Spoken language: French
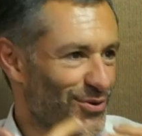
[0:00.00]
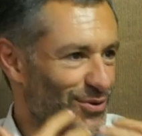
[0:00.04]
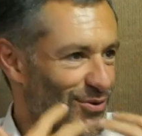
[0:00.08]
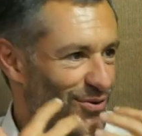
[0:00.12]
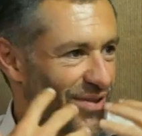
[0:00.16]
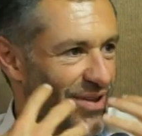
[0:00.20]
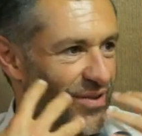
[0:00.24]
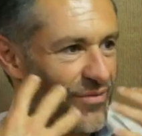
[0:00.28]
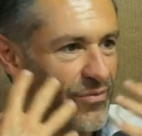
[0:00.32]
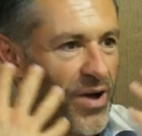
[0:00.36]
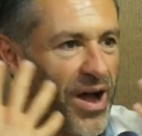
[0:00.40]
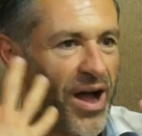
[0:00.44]
euh,
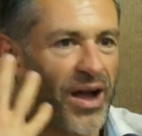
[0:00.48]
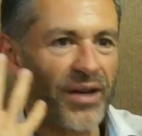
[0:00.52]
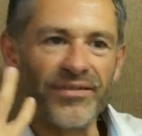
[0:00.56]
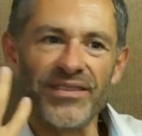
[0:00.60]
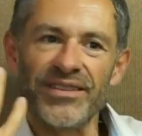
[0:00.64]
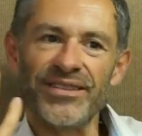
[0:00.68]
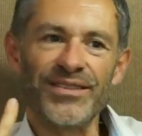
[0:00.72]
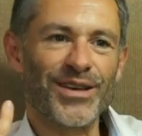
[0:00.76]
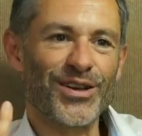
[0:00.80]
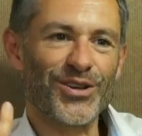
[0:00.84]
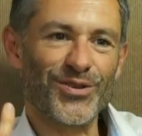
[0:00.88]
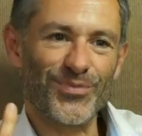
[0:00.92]
d'avoir un
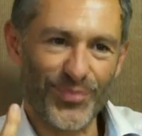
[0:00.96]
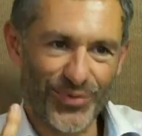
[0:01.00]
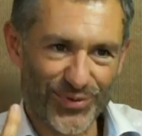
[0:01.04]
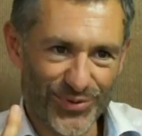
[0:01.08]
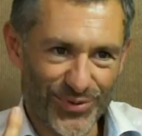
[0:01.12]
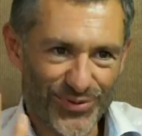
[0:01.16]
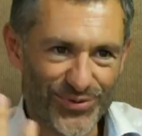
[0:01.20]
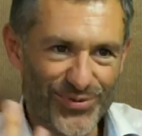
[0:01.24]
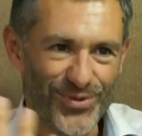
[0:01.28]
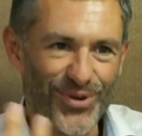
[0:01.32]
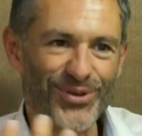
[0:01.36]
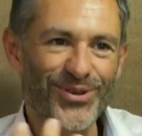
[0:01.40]
visage
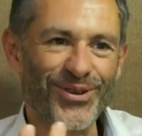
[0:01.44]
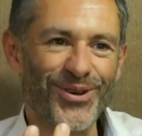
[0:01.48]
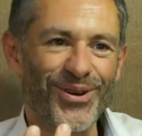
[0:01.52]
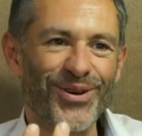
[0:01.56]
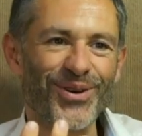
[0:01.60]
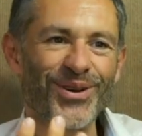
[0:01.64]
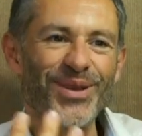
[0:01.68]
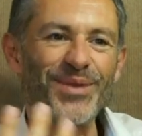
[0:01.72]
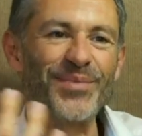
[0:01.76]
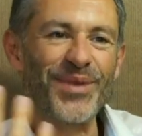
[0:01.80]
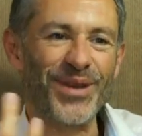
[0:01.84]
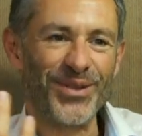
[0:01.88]
plutôt
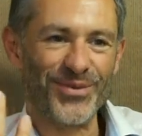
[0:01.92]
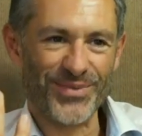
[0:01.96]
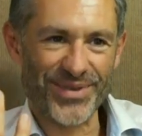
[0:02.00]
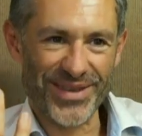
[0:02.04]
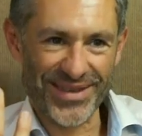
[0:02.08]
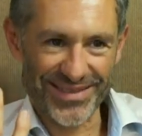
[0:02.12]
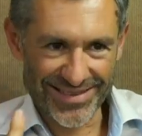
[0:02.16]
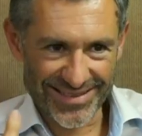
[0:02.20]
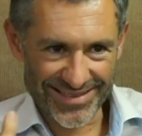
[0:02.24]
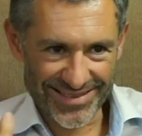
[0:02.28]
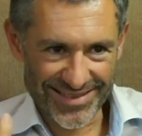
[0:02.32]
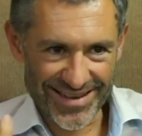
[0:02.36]
souriant, épanoui,
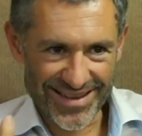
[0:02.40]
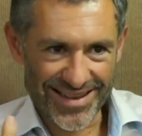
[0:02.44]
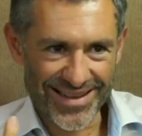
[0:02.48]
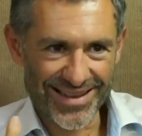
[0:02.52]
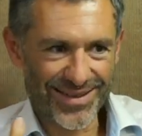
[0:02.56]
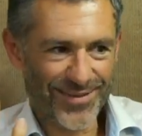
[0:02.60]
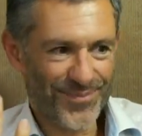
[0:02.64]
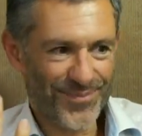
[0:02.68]
etc.